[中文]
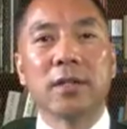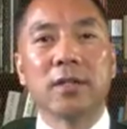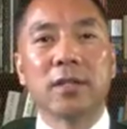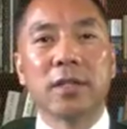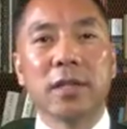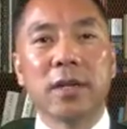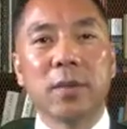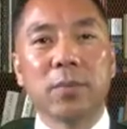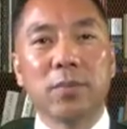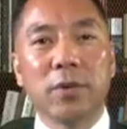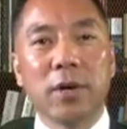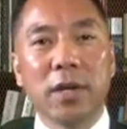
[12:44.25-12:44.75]

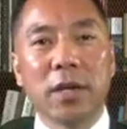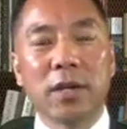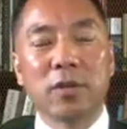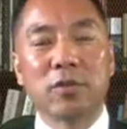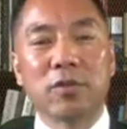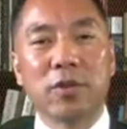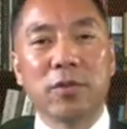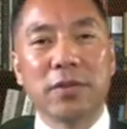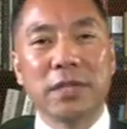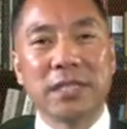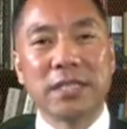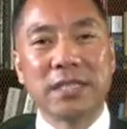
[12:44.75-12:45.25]
这个播了
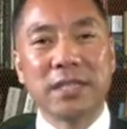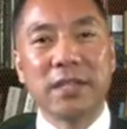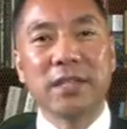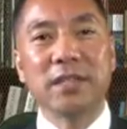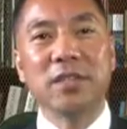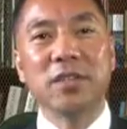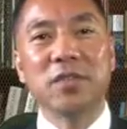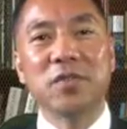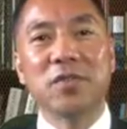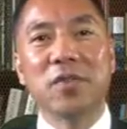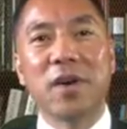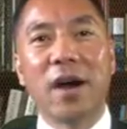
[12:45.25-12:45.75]
所谓邪
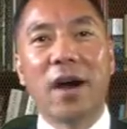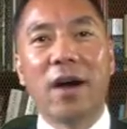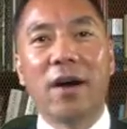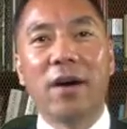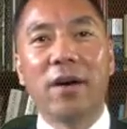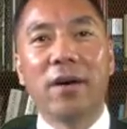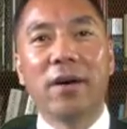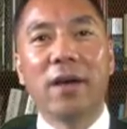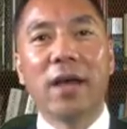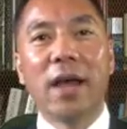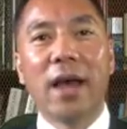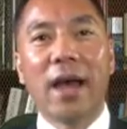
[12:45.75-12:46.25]
性富
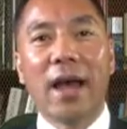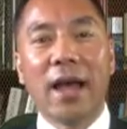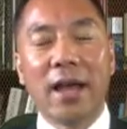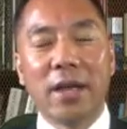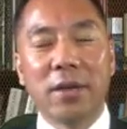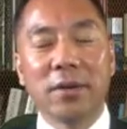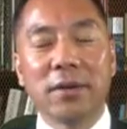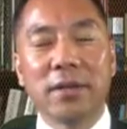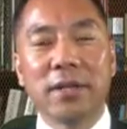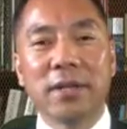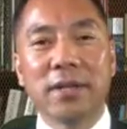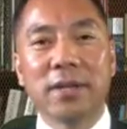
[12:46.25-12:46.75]
豪，还
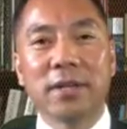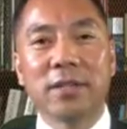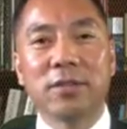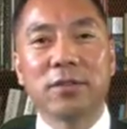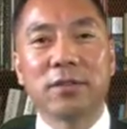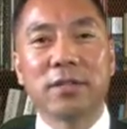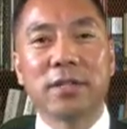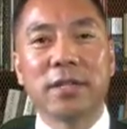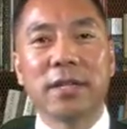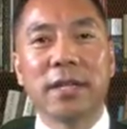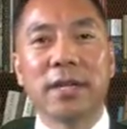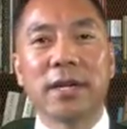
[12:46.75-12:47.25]
有一个
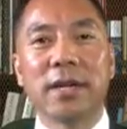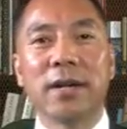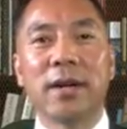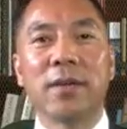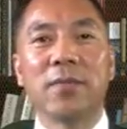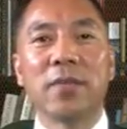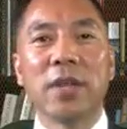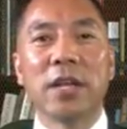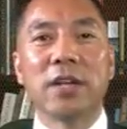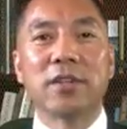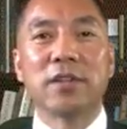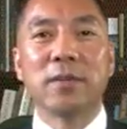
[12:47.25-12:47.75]
就是那
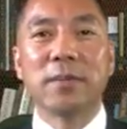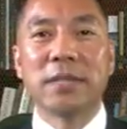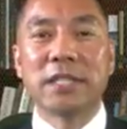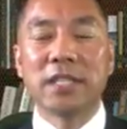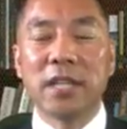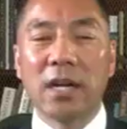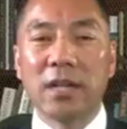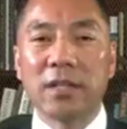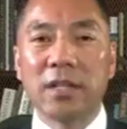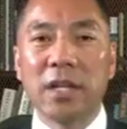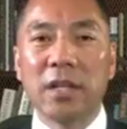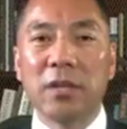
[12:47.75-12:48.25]
个什么
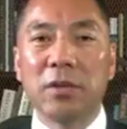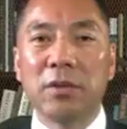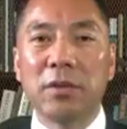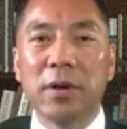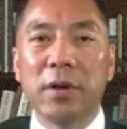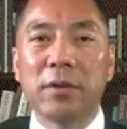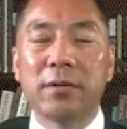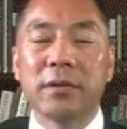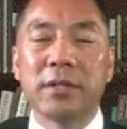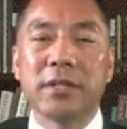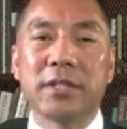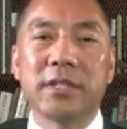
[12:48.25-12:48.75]
强奸女
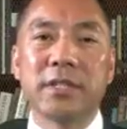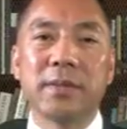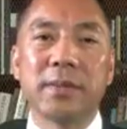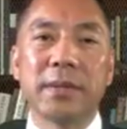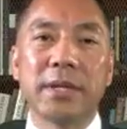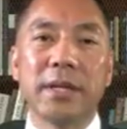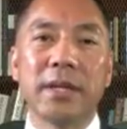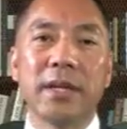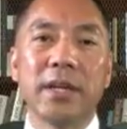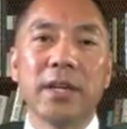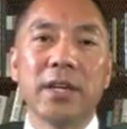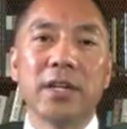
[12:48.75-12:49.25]
员工的视
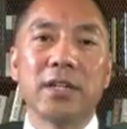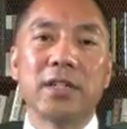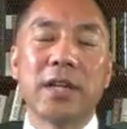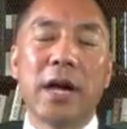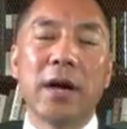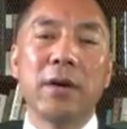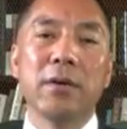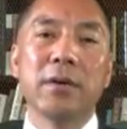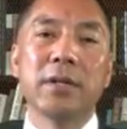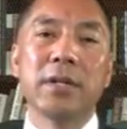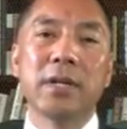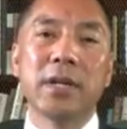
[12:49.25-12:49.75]
频，
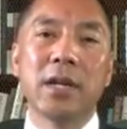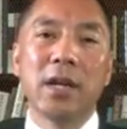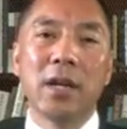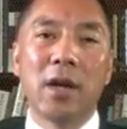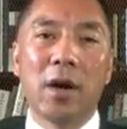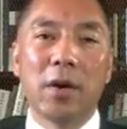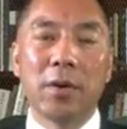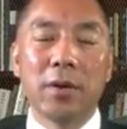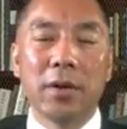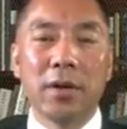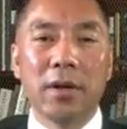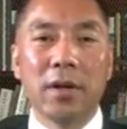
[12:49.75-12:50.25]
然后这个
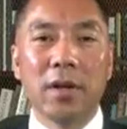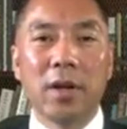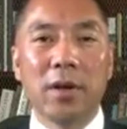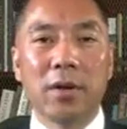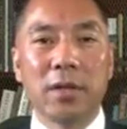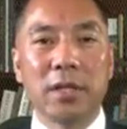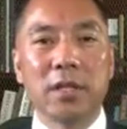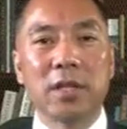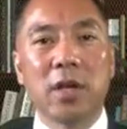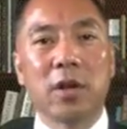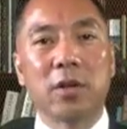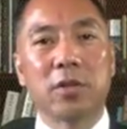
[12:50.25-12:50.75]
老呃老
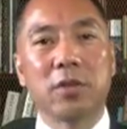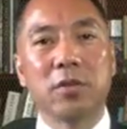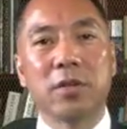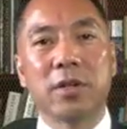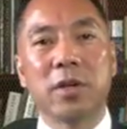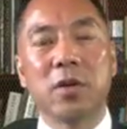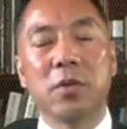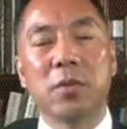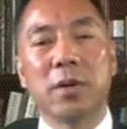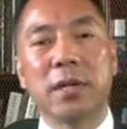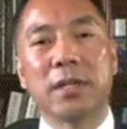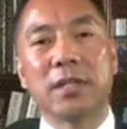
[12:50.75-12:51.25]
领导就
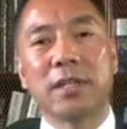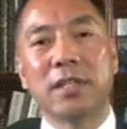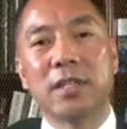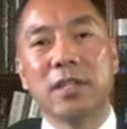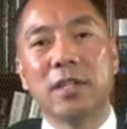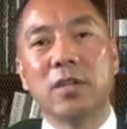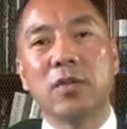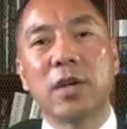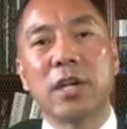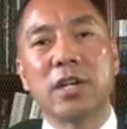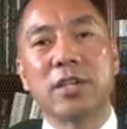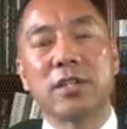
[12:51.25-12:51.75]
跟我
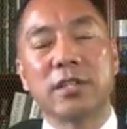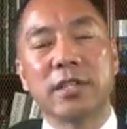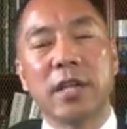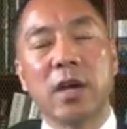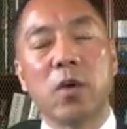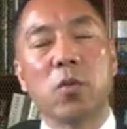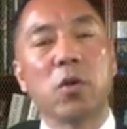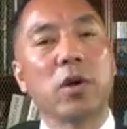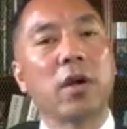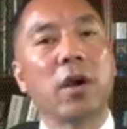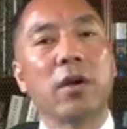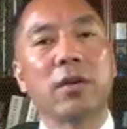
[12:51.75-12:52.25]
一段时
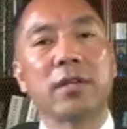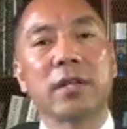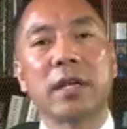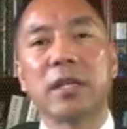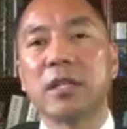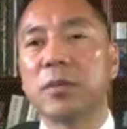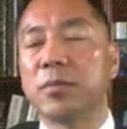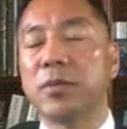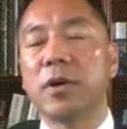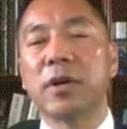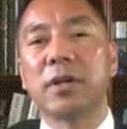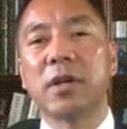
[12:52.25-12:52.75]
间，我告诉他
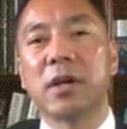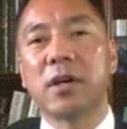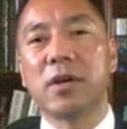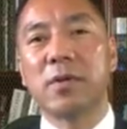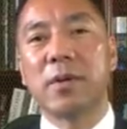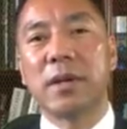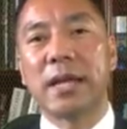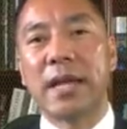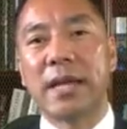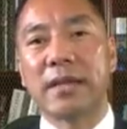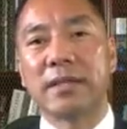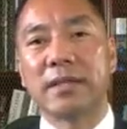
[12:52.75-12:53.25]
你不要再和
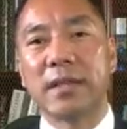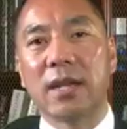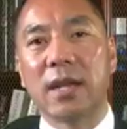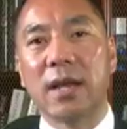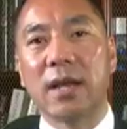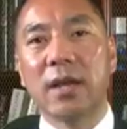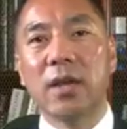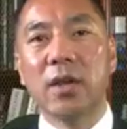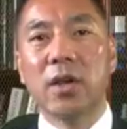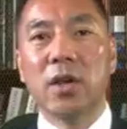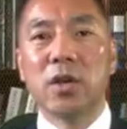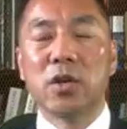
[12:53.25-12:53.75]
我联系
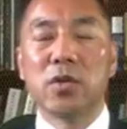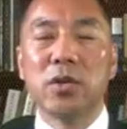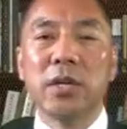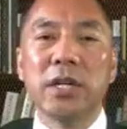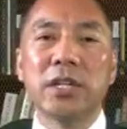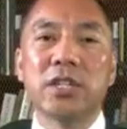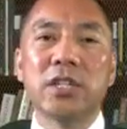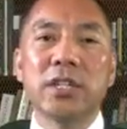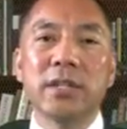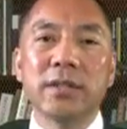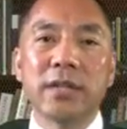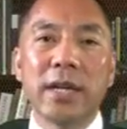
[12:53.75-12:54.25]
了，所
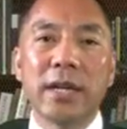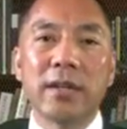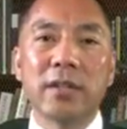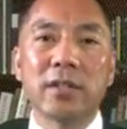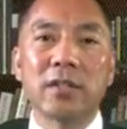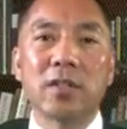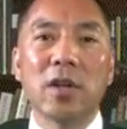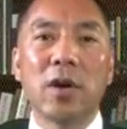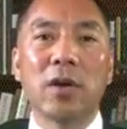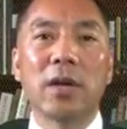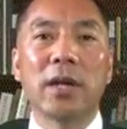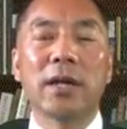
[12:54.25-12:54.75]
以这才
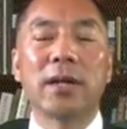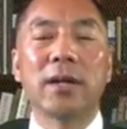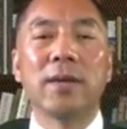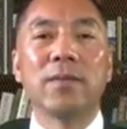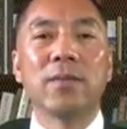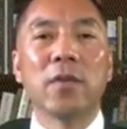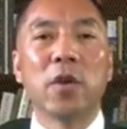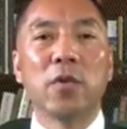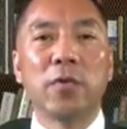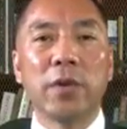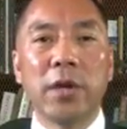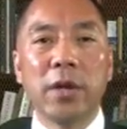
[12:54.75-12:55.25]
是到了
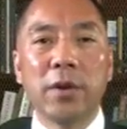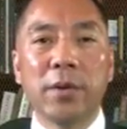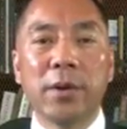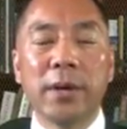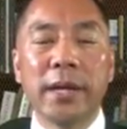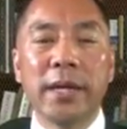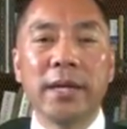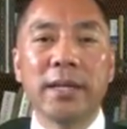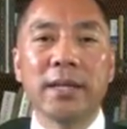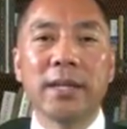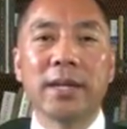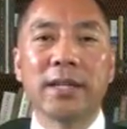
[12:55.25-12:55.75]

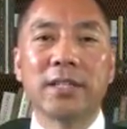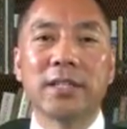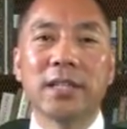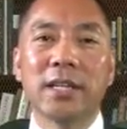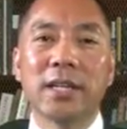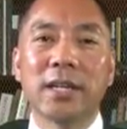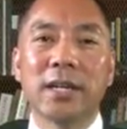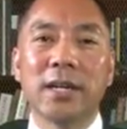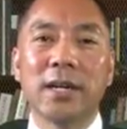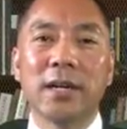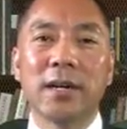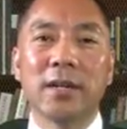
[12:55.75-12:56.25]
VOA 的
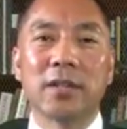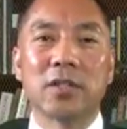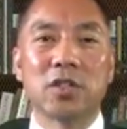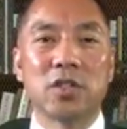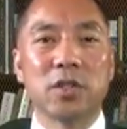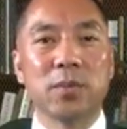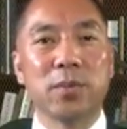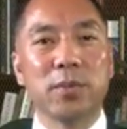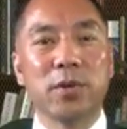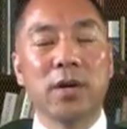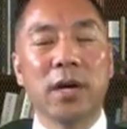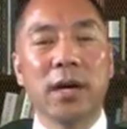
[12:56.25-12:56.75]
这个
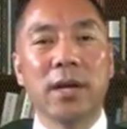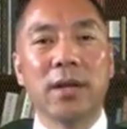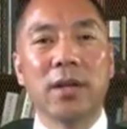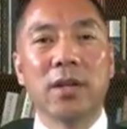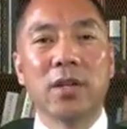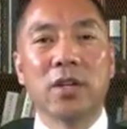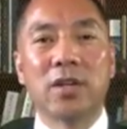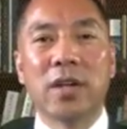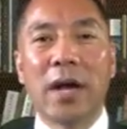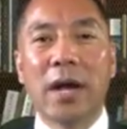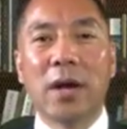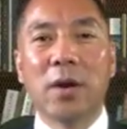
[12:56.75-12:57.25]
直播，
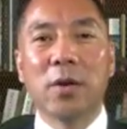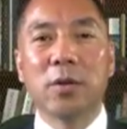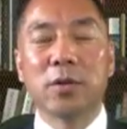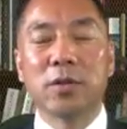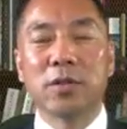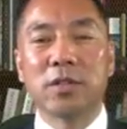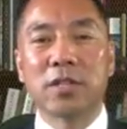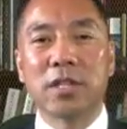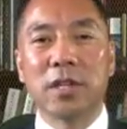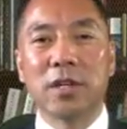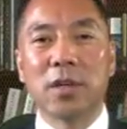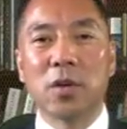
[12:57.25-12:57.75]
然后
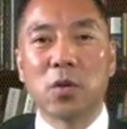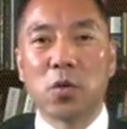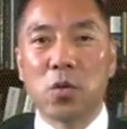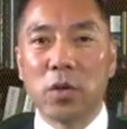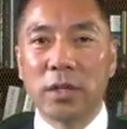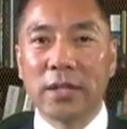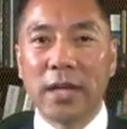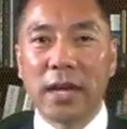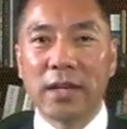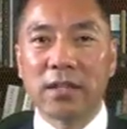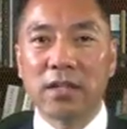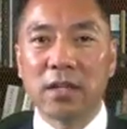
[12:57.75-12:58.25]
就成了
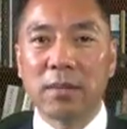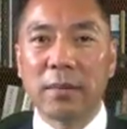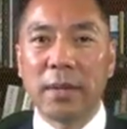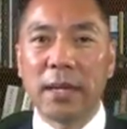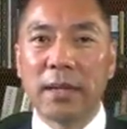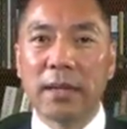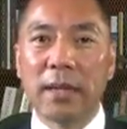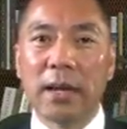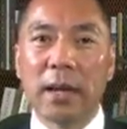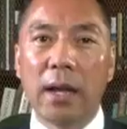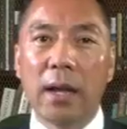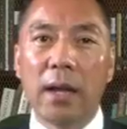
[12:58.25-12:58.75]
国家层
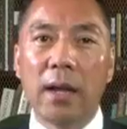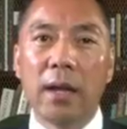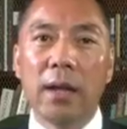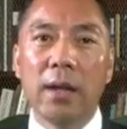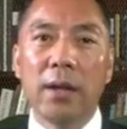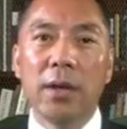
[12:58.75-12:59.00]
面的了。